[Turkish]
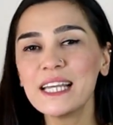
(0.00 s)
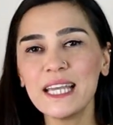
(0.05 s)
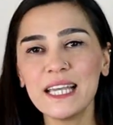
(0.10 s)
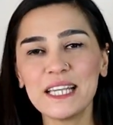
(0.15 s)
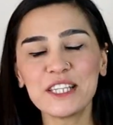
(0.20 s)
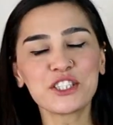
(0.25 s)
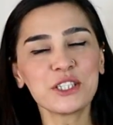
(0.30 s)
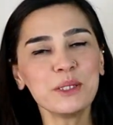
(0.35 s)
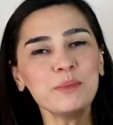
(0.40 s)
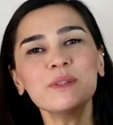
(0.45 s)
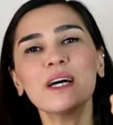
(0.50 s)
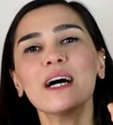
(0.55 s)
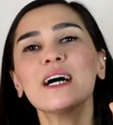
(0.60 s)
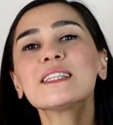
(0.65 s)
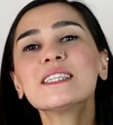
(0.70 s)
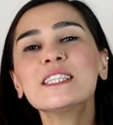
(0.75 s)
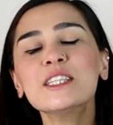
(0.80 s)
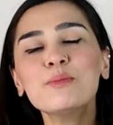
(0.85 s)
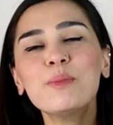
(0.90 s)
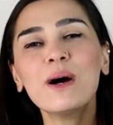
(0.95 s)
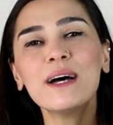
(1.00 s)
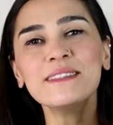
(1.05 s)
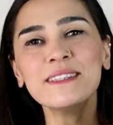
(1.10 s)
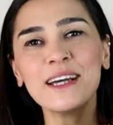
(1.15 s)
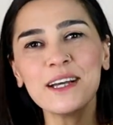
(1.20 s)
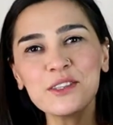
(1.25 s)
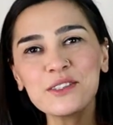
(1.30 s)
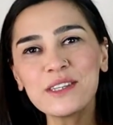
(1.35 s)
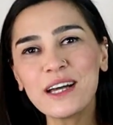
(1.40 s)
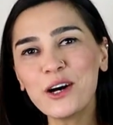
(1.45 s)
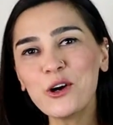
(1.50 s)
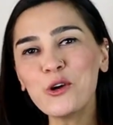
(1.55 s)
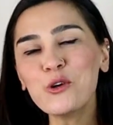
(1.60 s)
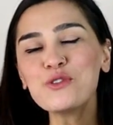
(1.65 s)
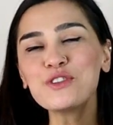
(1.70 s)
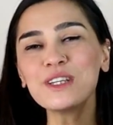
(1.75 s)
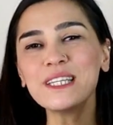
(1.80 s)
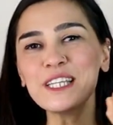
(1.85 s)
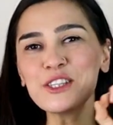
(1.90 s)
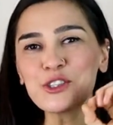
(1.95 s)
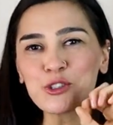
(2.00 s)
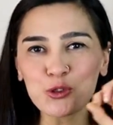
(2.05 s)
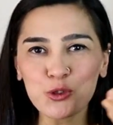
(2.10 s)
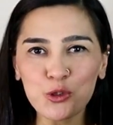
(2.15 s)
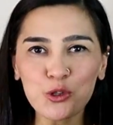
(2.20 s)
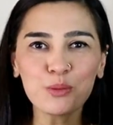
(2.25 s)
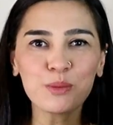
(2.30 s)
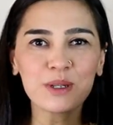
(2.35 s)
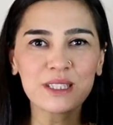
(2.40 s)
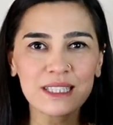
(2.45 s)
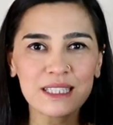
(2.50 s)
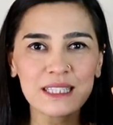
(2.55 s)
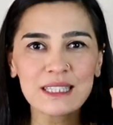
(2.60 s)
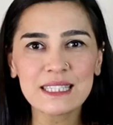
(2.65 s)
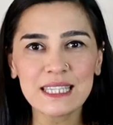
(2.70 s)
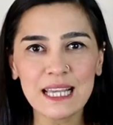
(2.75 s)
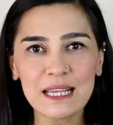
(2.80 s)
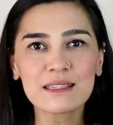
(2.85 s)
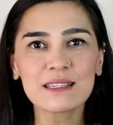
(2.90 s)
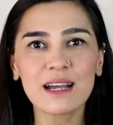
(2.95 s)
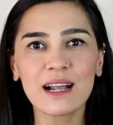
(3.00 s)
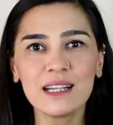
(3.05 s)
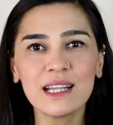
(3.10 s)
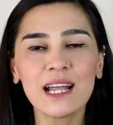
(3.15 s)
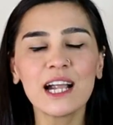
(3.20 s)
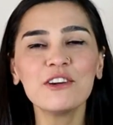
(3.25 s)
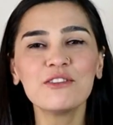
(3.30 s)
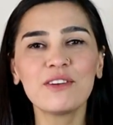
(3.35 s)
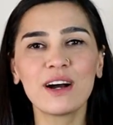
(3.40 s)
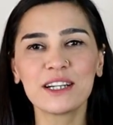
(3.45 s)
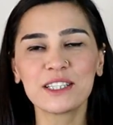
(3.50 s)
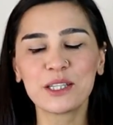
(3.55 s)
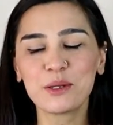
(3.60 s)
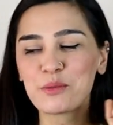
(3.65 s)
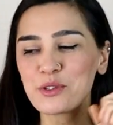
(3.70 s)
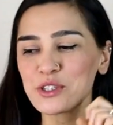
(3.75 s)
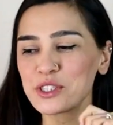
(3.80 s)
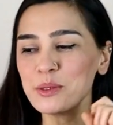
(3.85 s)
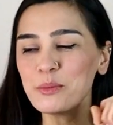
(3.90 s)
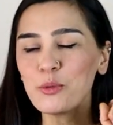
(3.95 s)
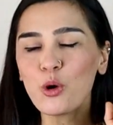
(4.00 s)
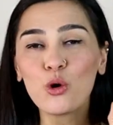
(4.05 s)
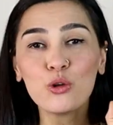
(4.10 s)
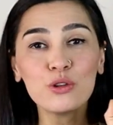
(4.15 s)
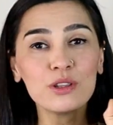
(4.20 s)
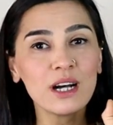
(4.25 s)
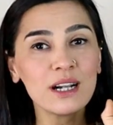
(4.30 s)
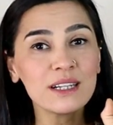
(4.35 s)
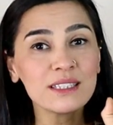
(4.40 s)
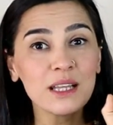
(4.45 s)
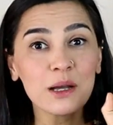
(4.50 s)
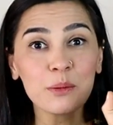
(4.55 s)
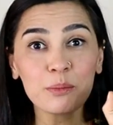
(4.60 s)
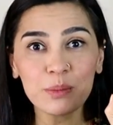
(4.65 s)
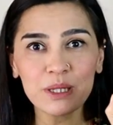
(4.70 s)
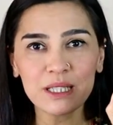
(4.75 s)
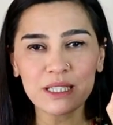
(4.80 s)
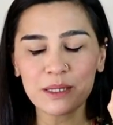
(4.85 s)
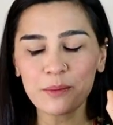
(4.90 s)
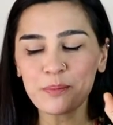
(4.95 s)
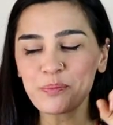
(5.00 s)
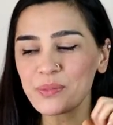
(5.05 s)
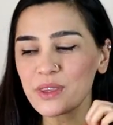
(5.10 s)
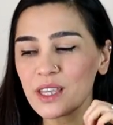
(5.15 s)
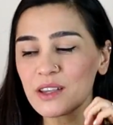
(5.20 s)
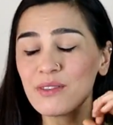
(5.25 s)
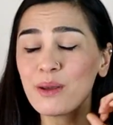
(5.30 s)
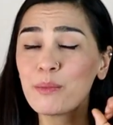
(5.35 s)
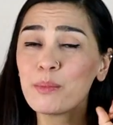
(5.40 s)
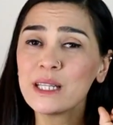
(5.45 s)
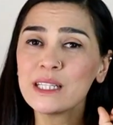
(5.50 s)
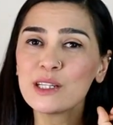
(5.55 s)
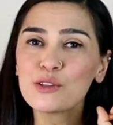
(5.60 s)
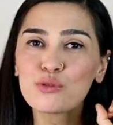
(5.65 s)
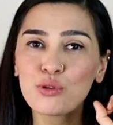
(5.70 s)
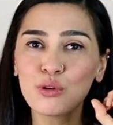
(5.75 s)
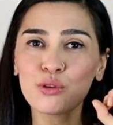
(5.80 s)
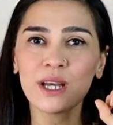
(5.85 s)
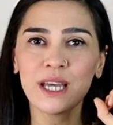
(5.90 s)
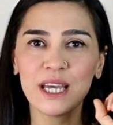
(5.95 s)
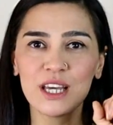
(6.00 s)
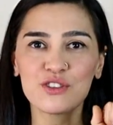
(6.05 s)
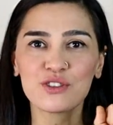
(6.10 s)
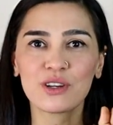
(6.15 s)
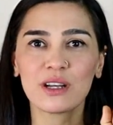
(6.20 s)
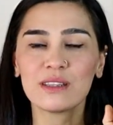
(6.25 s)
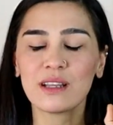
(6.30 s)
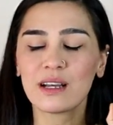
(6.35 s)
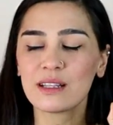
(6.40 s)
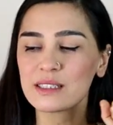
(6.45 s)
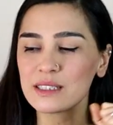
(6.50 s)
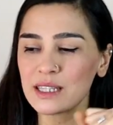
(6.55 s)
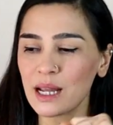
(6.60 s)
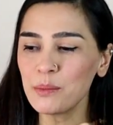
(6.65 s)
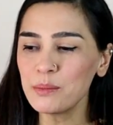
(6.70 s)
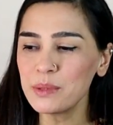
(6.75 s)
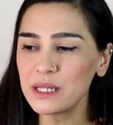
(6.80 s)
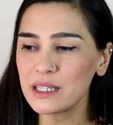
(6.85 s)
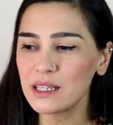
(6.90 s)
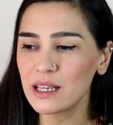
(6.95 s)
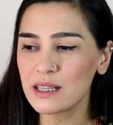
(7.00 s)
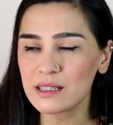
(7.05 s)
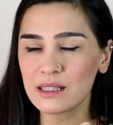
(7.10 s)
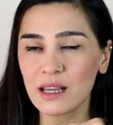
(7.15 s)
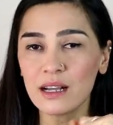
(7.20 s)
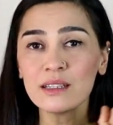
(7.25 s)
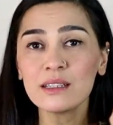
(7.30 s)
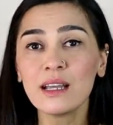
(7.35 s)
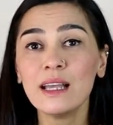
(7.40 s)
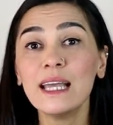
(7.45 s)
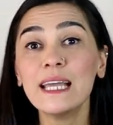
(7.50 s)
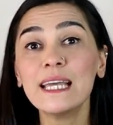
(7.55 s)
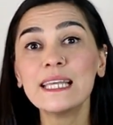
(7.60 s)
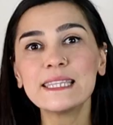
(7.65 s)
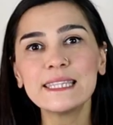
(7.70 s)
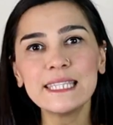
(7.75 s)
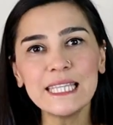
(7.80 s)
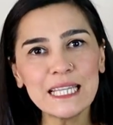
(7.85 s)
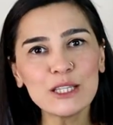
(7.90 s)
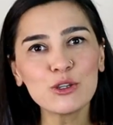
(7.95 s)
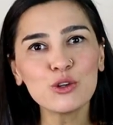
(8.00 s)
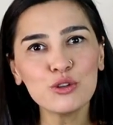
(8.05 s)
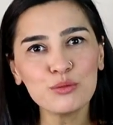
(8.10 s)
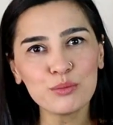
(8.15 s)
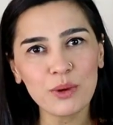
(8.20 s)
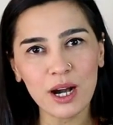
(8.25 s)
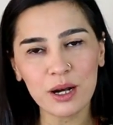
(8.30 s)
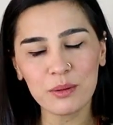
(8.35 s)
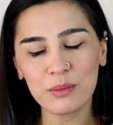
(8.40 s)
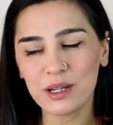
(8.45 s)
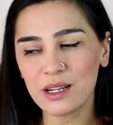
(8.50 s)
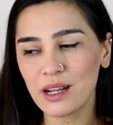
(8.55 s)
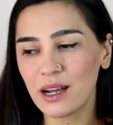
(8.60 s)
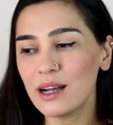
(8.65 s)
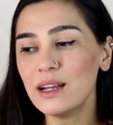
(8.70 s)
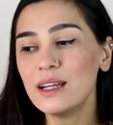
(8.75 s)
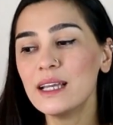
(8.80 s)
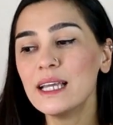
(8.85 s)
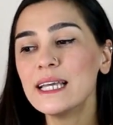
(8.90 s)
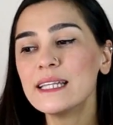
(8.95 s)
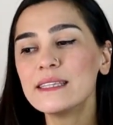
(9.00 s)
E, şimdi adını benden daha önce hiç duymadığınız yazarlar var demiştim. Onlardan biri ve beni çok heyecanlandıran bir yazar Nilgün Marmara.